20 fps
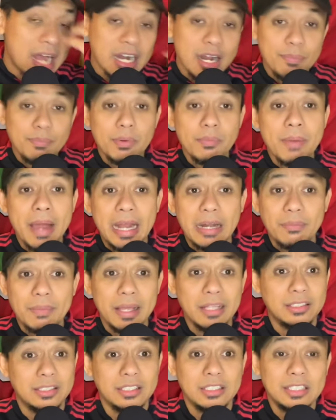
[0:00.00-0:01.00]
ada pemain
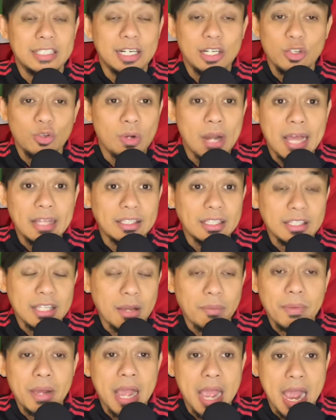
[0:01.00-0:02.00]
Manchester United
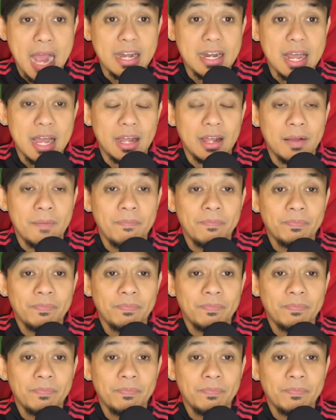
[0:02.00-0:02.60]
yang menghadang